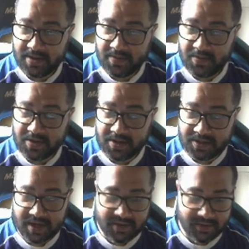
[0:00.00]
Porque
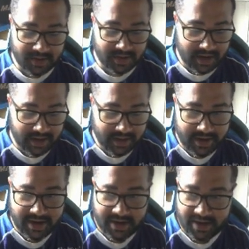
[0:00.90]
saiu o trailer
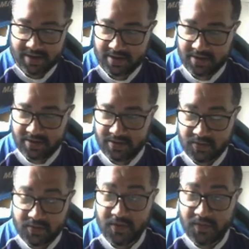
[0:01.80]
aí
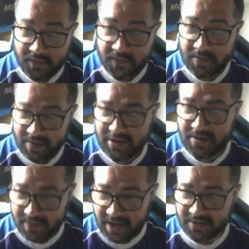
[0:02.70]
do novo filme
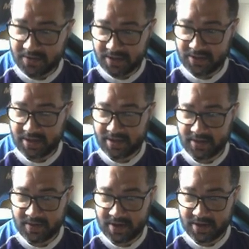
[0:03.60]
animado das
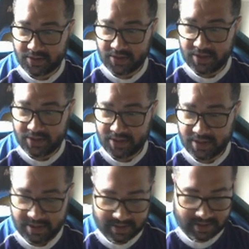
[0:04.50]
Tartarugas
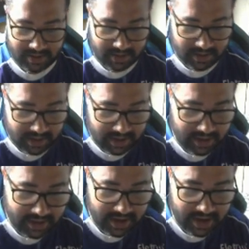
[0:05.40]
Ninja.
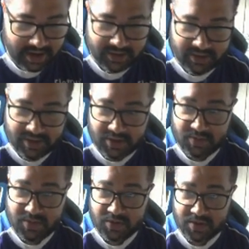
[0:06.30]
Aí, né? Teenage
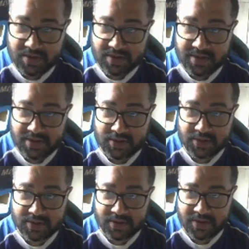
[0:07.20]
Mutant
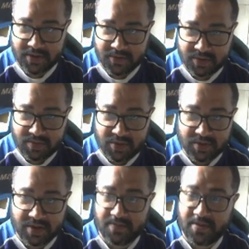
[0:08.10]
Ninja Turtles,
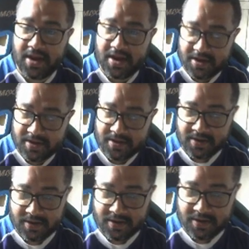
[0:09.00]
Mutant Mayhem.
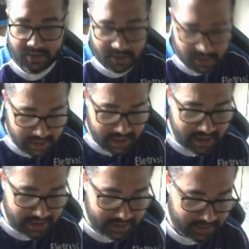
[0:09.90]
Ou,
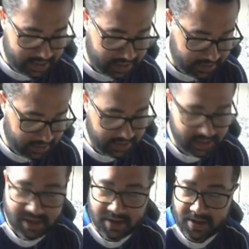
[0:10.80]
né? Já traduzido
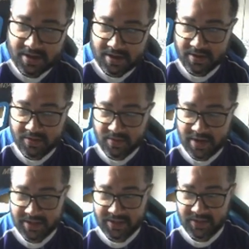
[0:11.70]
aqui no
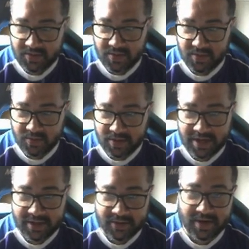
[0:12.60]
Brasil como
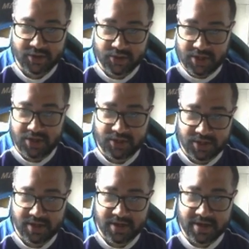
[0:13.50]
Tartarugas
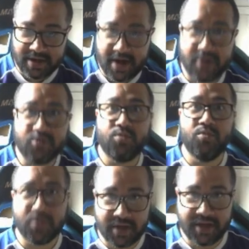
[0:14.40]
Ninja, Caos
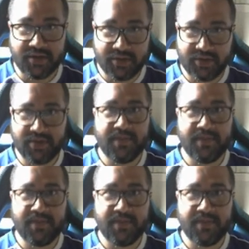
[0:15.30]
Mutante.